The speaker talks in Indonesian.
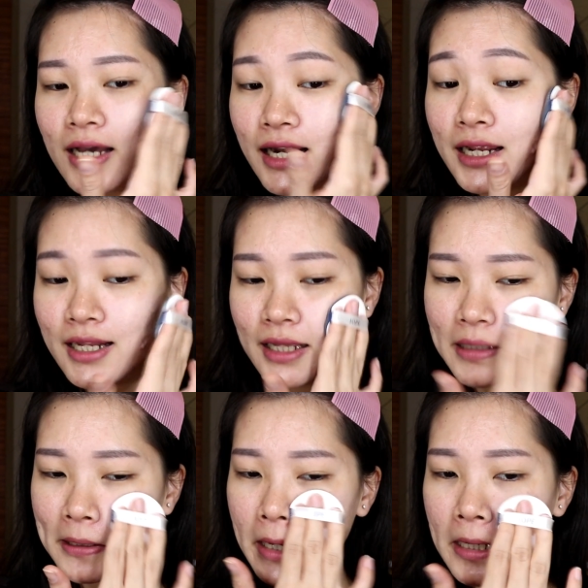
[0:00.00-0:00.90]
kalian lihat
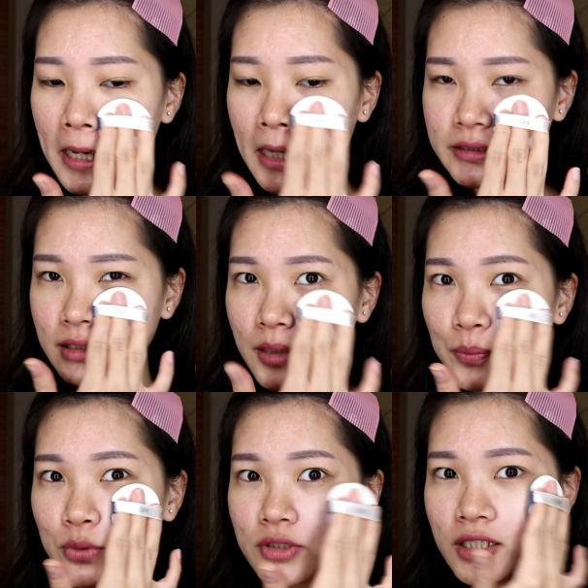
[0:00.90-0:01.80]
aja dia hasilnya
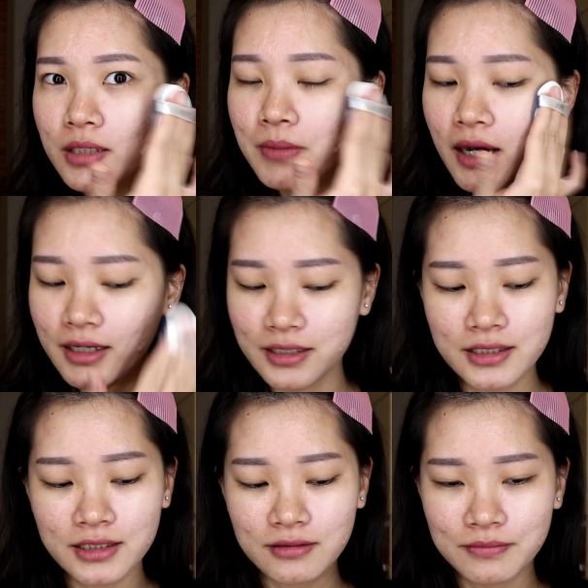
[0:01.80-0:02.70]
putih
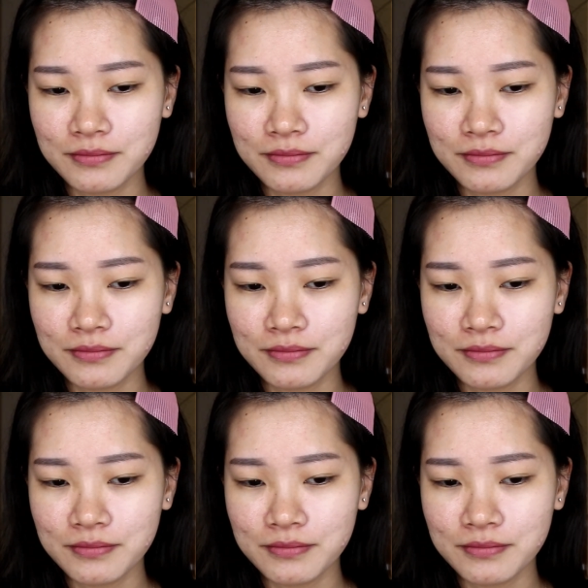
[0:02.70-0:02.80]
banget